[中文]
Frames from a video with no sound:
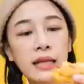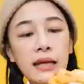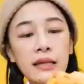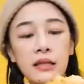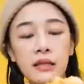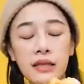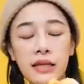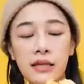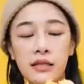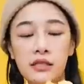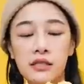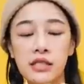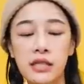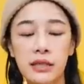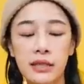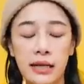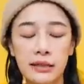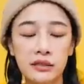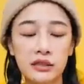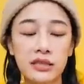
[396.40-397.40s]
它的内
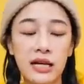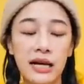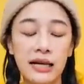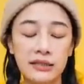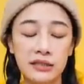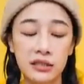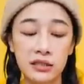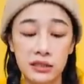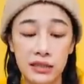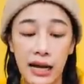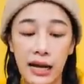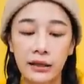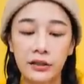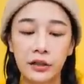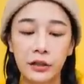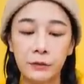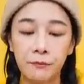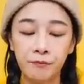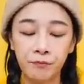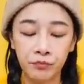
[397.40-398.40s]
馅呢是卡士达
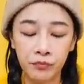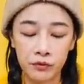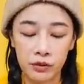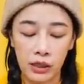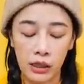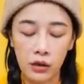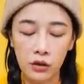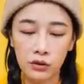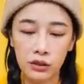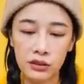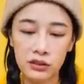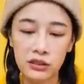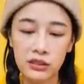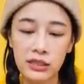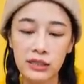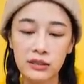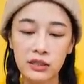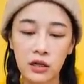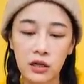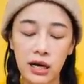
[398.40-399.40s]
的，然后呢是
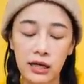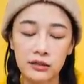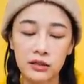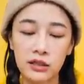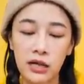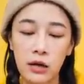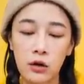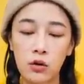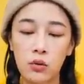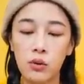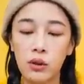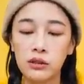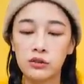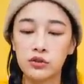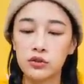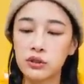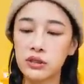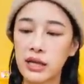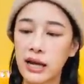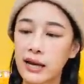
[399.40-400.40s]
香草卡士达口味，
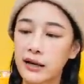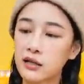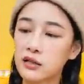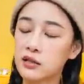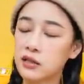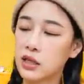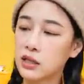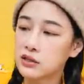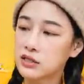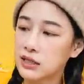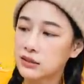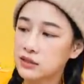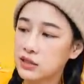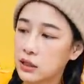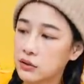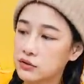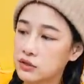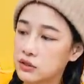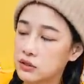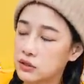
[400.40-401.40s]
就是你还看得到香
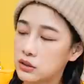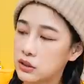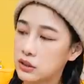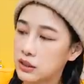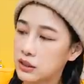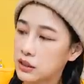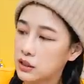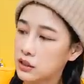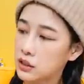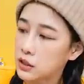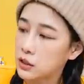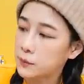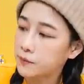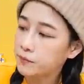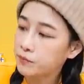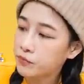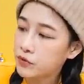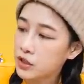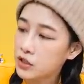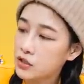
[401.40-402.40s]
草籽的那个
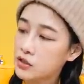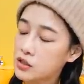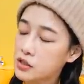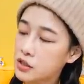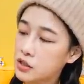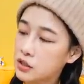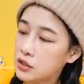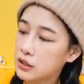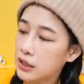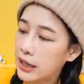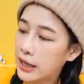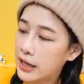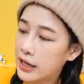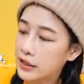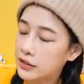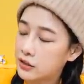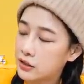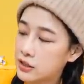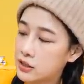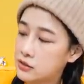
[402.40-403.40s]
一颗一颗黑
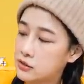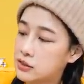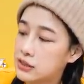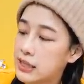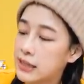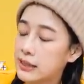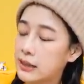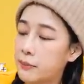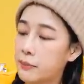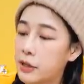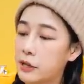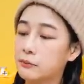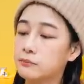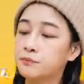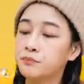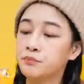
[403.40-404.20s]
黑的荔枝在那边。